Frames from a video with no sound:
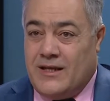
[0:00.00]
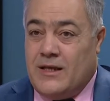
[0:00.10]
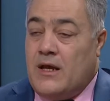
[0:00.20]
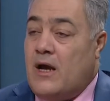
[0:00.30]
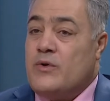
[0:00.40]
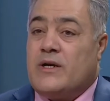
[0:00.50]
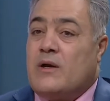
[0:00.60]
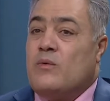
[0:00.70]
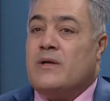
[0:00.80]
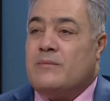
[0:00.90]
او
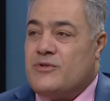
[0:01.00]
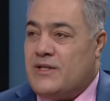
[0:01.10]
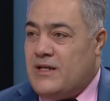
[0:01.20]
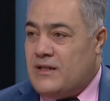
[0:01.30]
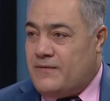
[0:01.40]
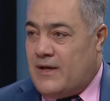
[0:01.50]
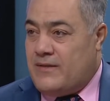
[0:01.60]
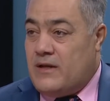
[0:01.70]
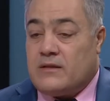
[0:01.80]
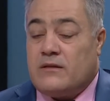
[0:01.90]
كوكب جديد في هذا
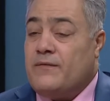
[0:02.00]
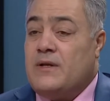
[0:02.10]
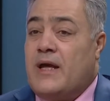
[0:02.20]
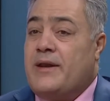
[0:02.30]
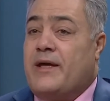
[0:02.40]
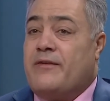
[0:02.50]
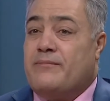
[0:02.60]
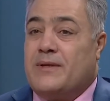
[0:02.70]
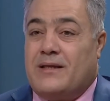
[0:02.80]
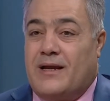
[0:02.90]
الطفل لا نعرف
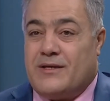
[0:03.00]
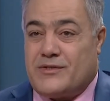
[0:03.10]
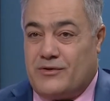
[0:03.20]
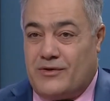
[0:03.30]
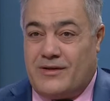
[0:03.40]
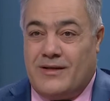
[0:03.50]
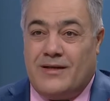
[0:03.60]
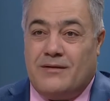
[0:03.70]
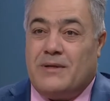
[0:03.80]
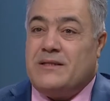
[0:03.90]
متى يصرخ
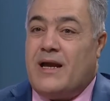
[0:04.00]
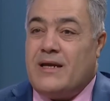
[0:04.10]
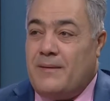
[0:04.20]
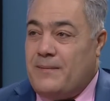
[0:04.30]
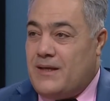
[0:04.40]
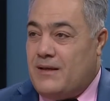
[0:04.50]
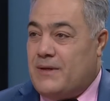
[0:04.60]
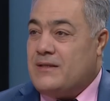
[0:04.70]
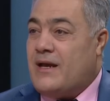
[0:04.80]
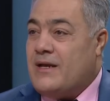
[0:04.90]
متى يبكي
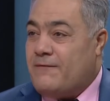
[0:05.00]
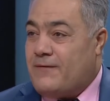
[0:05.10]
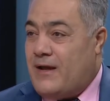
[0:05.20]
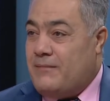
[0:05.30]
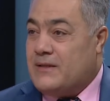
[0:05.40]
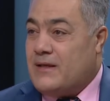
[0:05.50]
متى متى يفرح متى